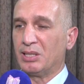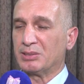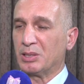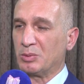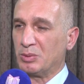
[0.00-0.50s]

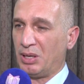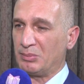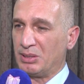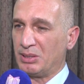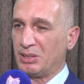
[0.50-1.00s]
سيكون
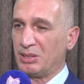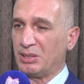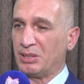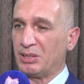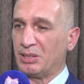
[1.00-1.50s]
عمل
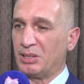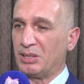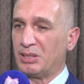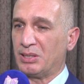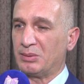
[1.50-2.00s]

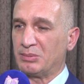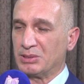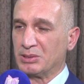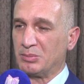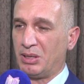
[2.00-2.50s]

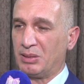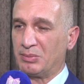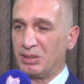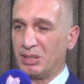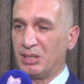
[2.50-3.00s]
مجلس
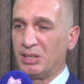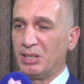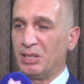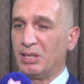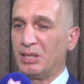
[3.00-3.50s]
المحافظة
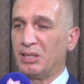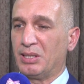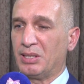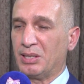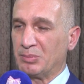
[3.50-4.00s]

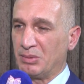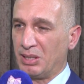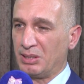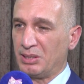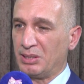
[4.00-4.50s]

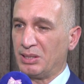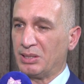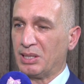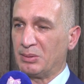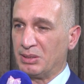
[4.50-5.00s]

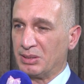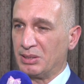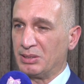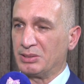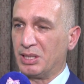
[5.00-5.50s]
إكمال كابينة
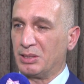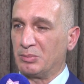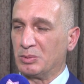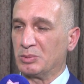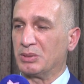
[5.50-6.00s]
اللجان
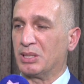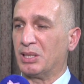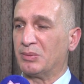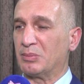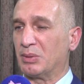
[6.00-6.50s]

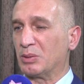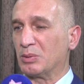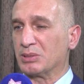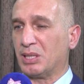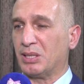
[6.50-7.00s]
الموجودة فيما
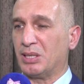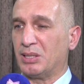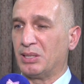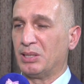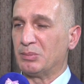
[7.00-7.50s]
تخص
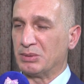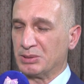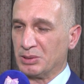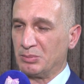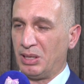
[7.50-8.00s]
أعضاء
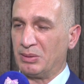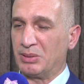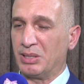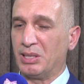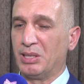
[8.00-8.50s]
مجلس
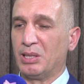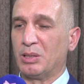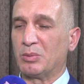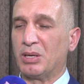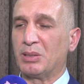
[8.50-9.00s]
المحافظة
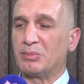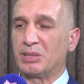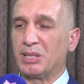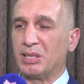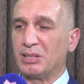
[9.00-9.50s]

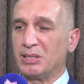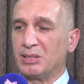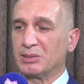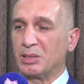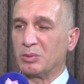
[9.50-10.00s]

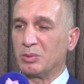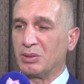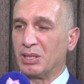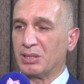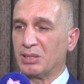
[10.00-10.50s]
وبالتالي سيكون
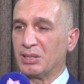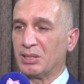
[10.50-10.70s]
هناك